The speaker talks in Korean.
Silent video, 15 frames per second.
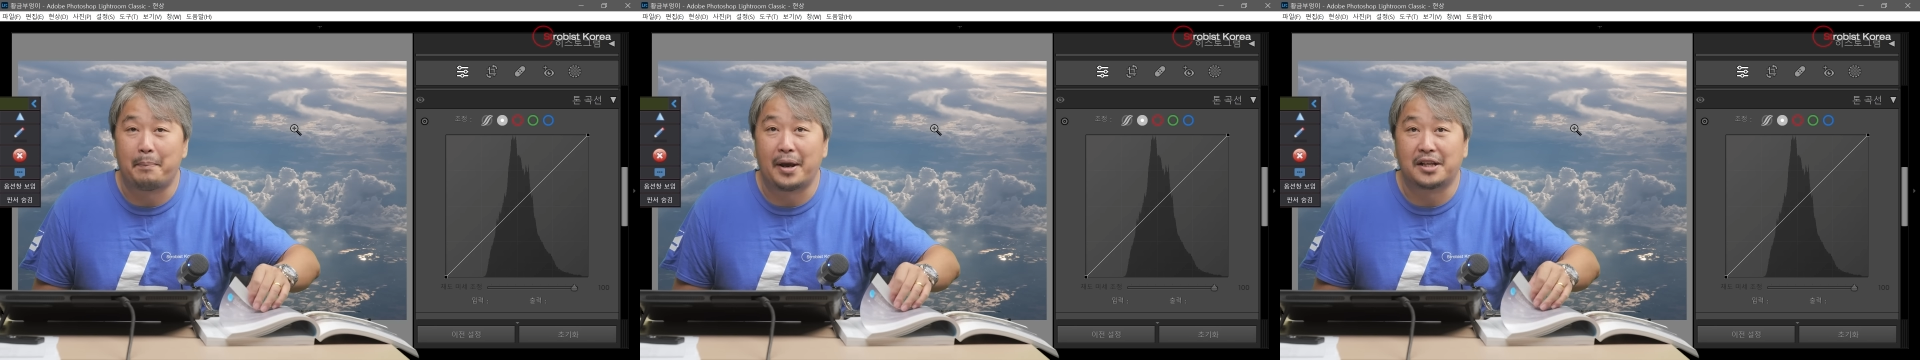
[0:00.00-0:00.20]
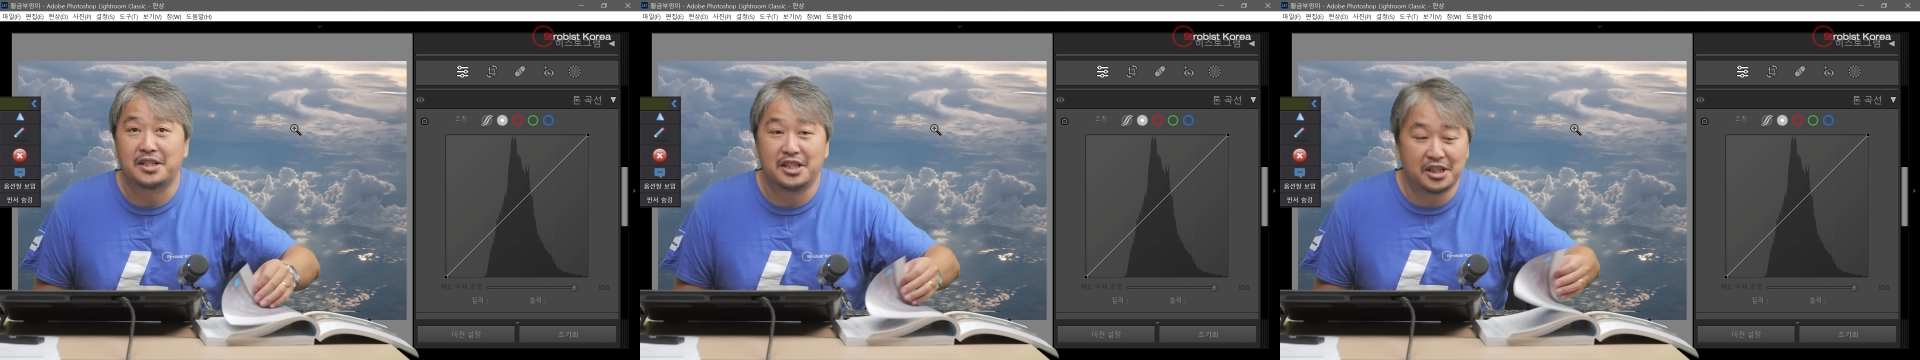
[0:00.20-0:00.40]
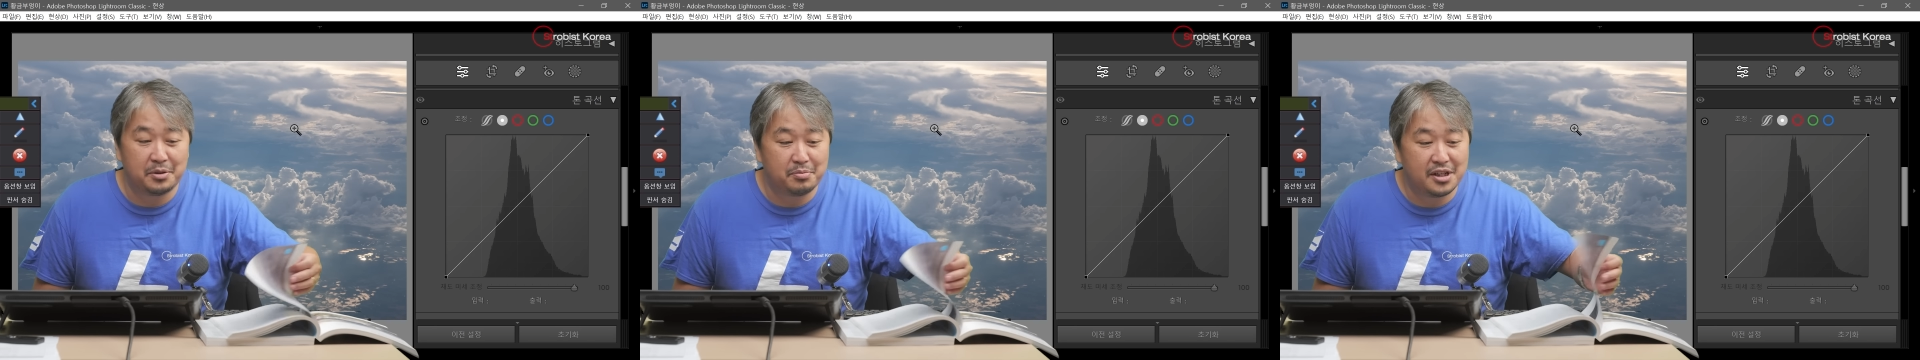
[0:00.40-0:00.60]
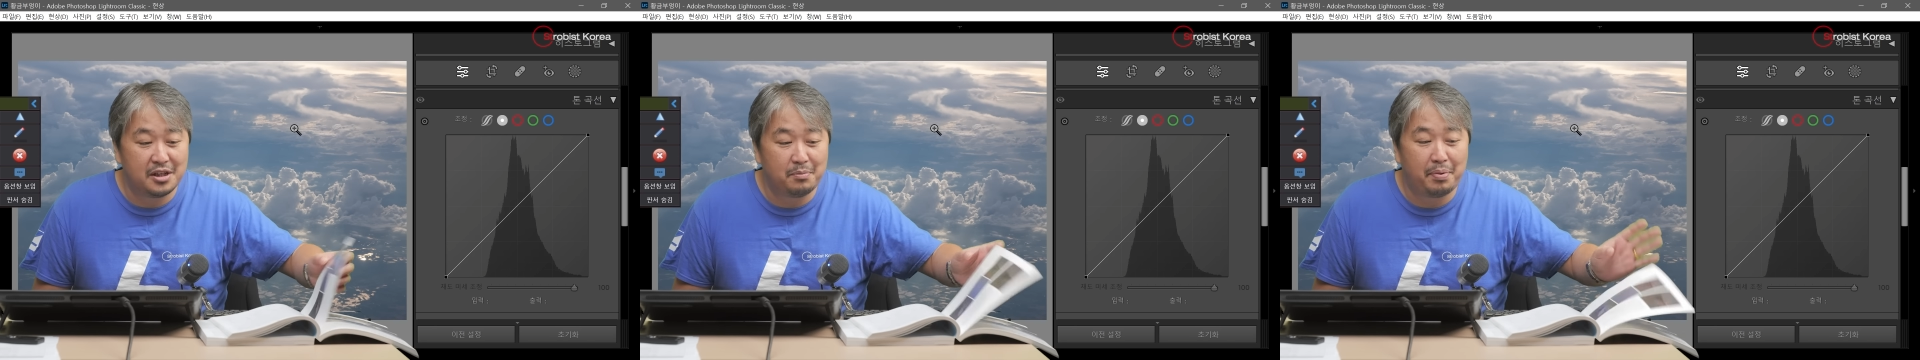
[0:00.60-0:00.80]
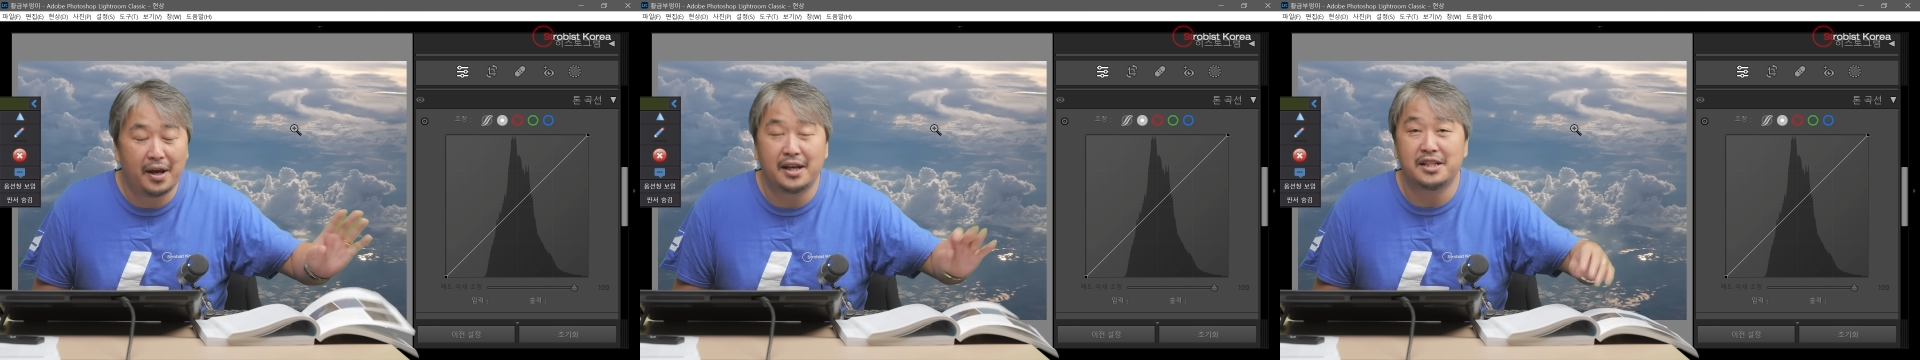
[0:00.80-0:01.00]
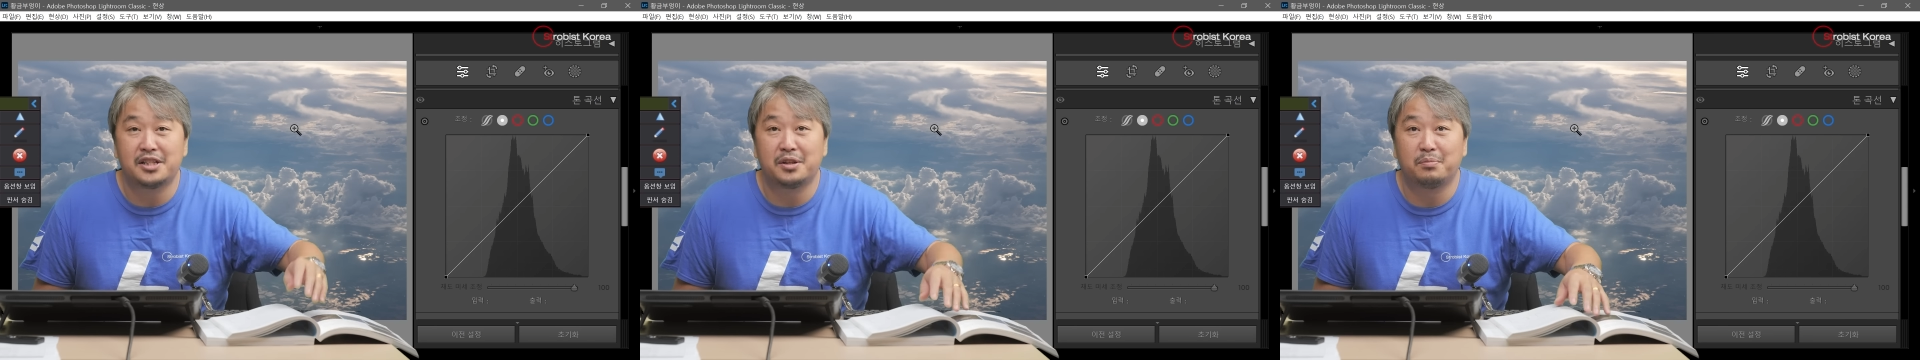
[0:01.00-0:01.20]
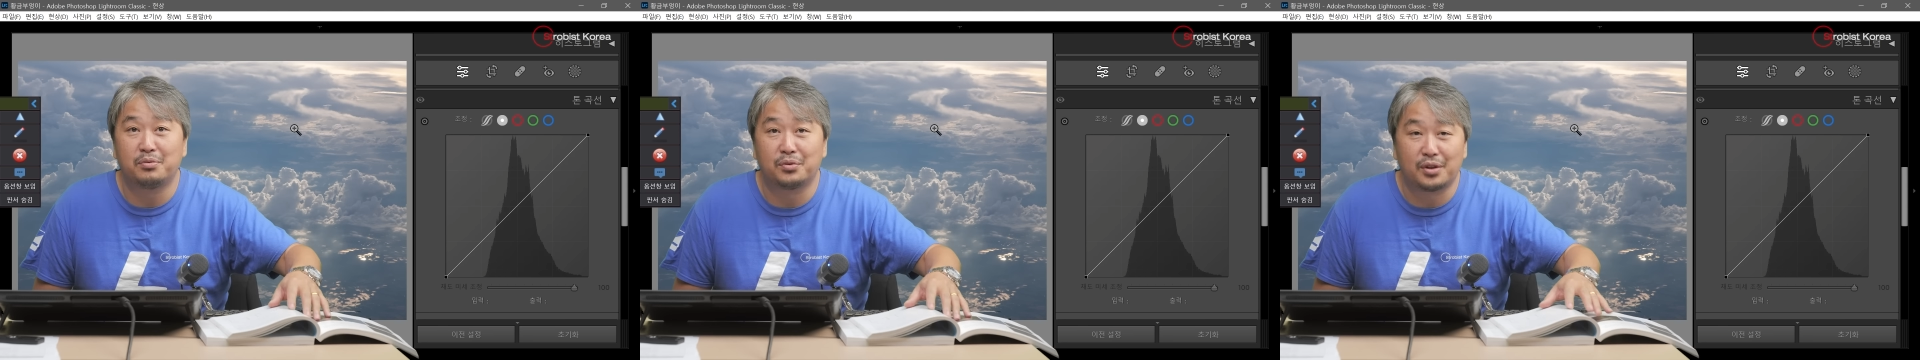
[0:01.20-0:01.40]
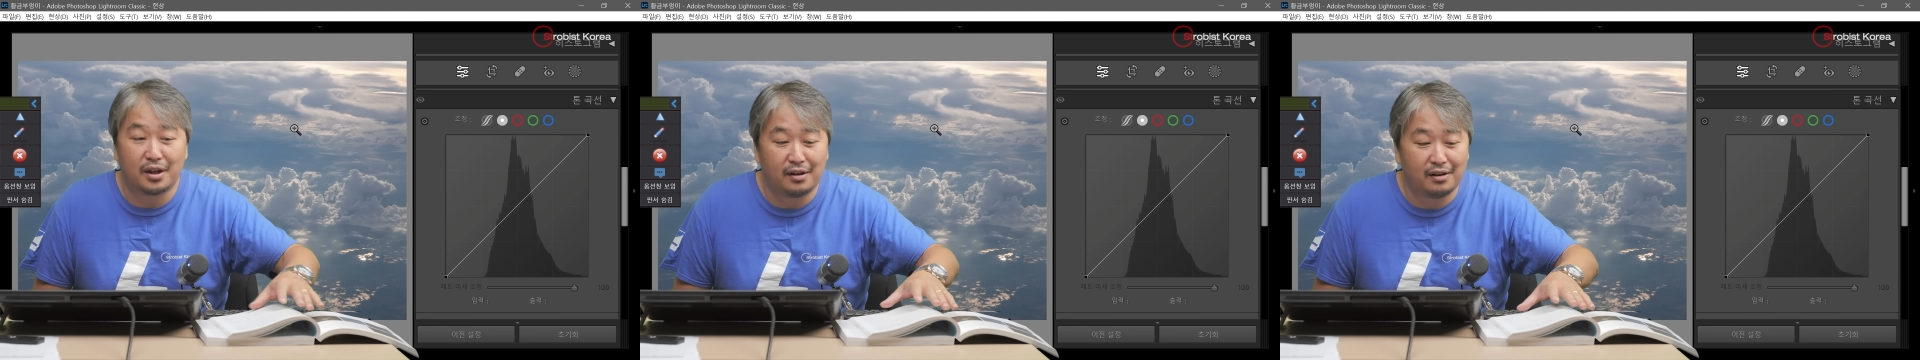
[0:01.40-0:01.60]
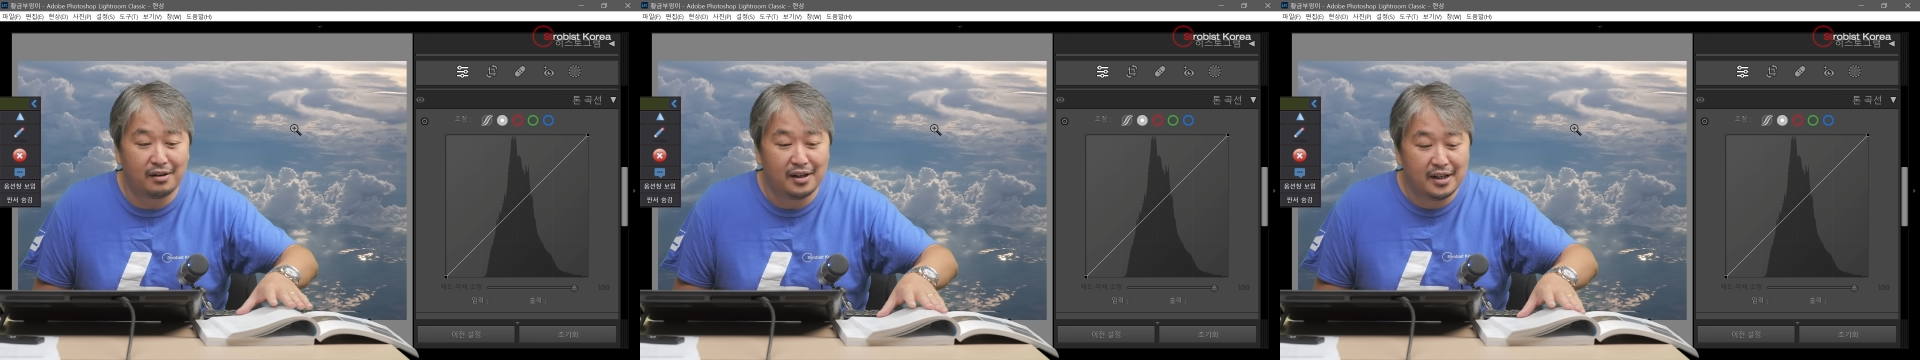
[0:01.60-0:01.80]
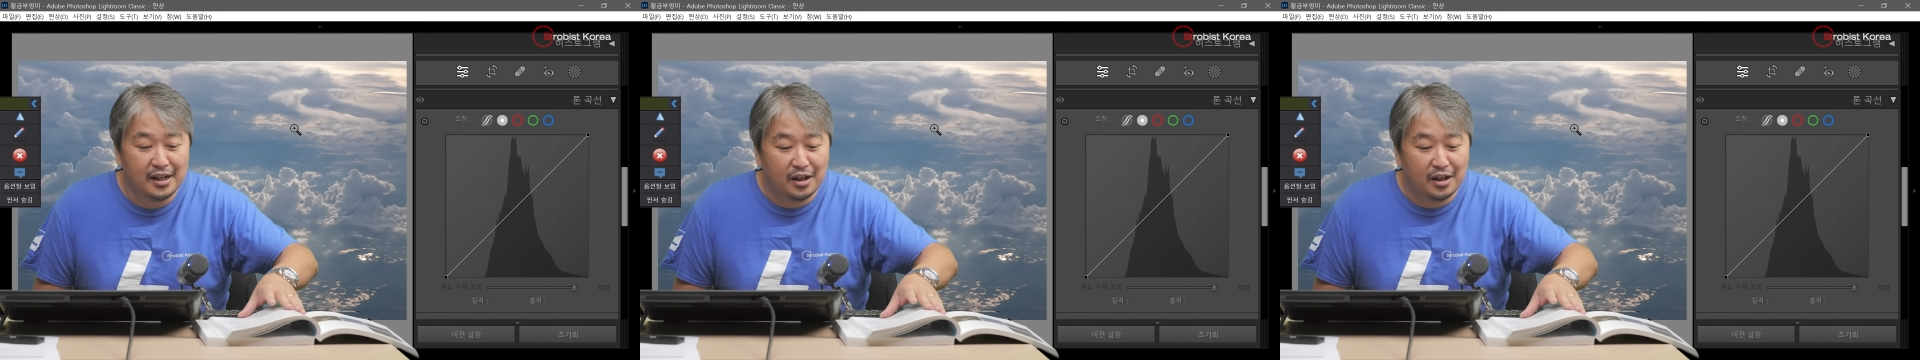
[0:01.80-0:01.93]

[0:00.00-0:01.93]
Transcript: 177페이지부터